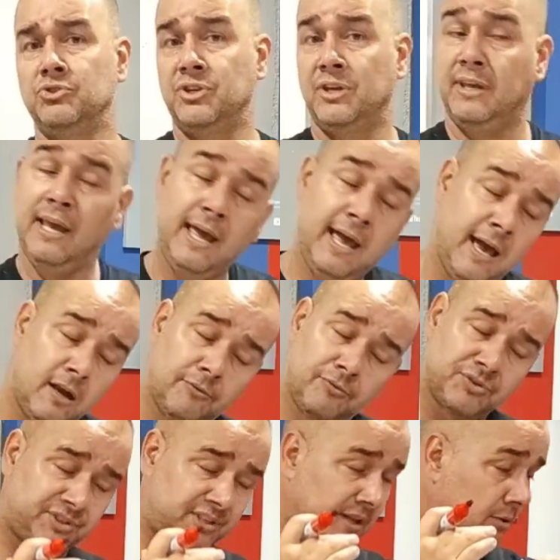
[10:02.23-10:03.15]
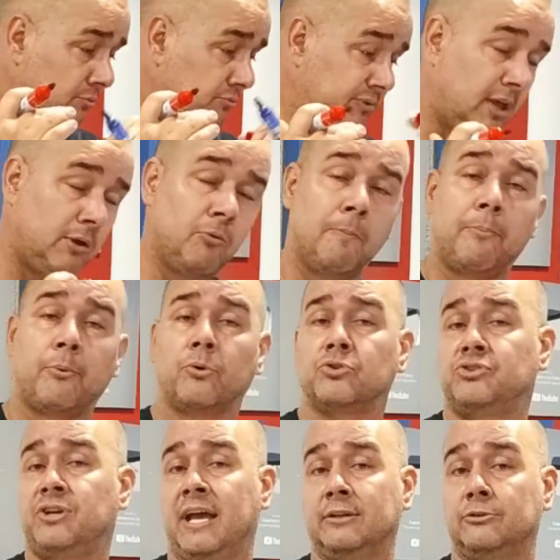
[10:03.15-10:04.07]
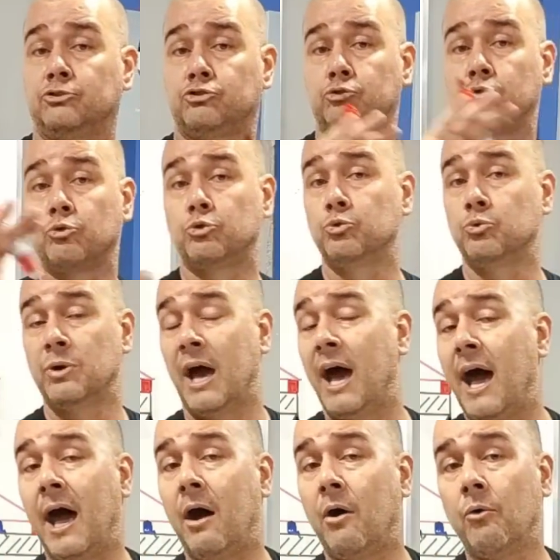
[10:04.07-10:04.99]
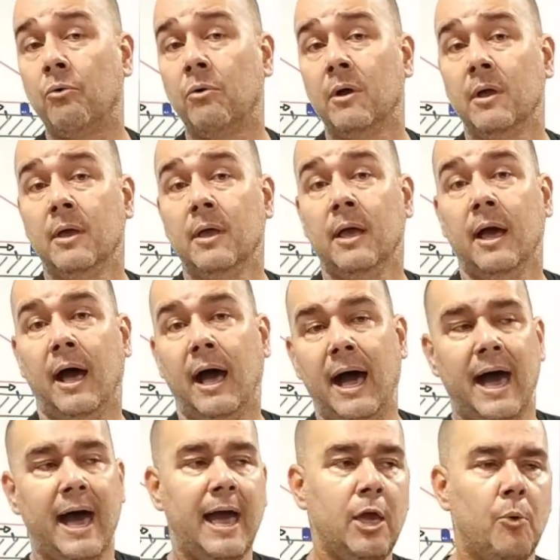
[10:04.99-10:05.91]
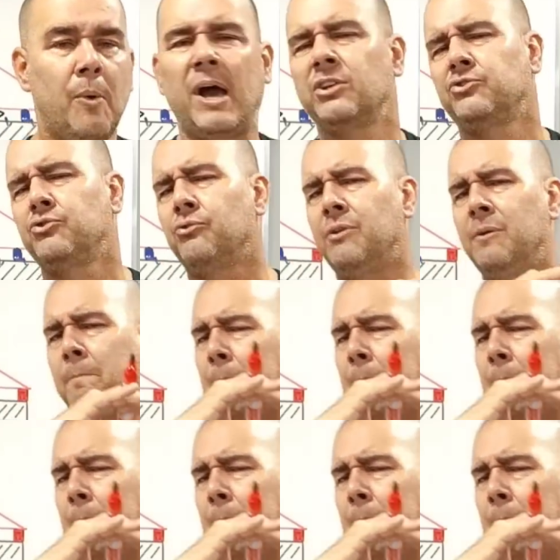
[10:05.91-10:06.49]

do engenheiro, você não tem um projeto estrutural, ah, eu acho